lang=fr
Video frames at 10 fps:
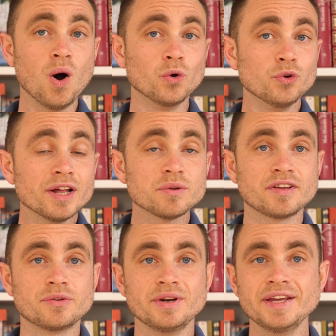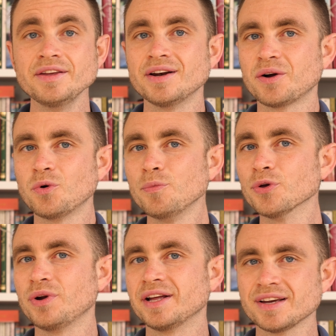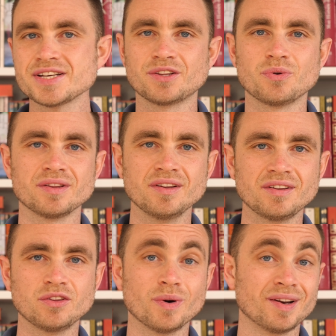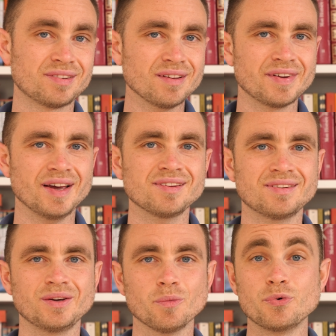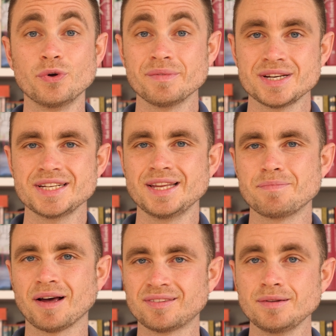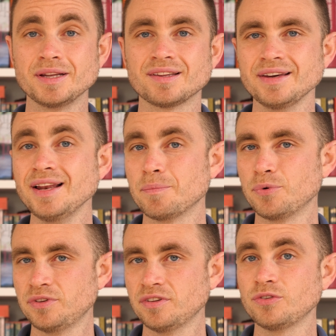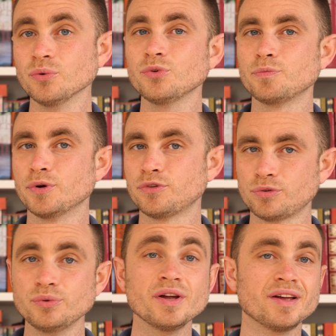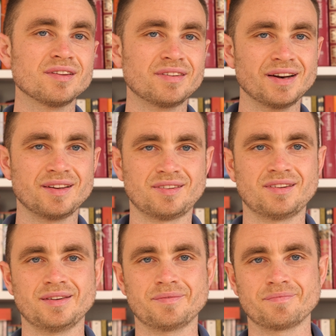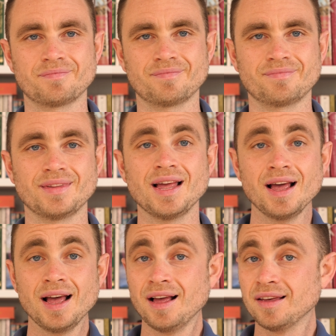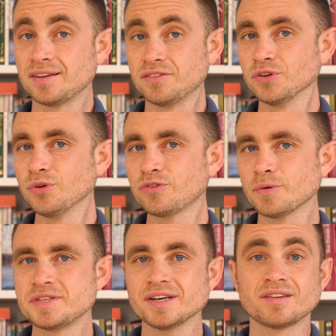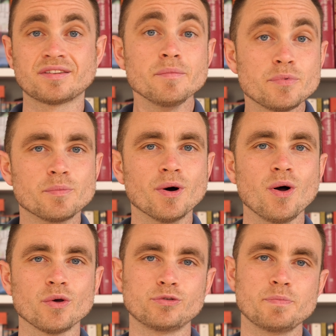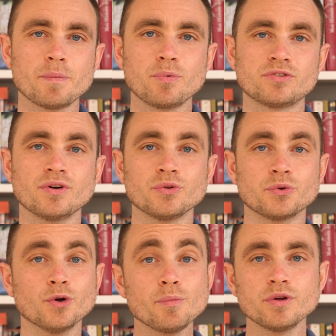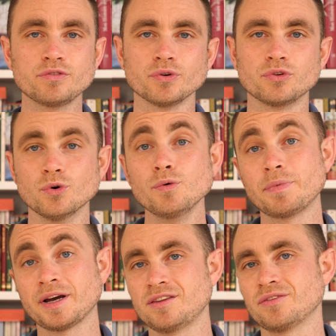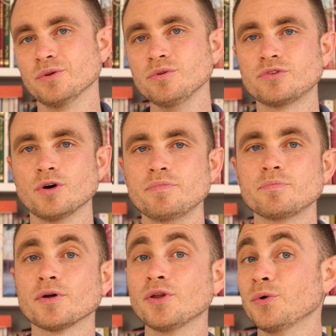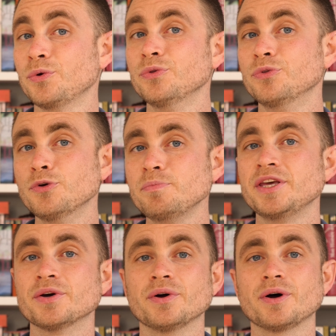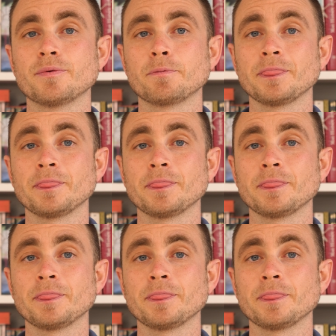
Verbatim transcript: Au-delà de cette ligne, la courbure de la trajectoire des étoiles s'inverse et on peut imaginer par symétrie la position du pôle sud céleste. Cette photo s'obtient simplement en superposant de nombreuses photos prises non-stop pendant une demi-heure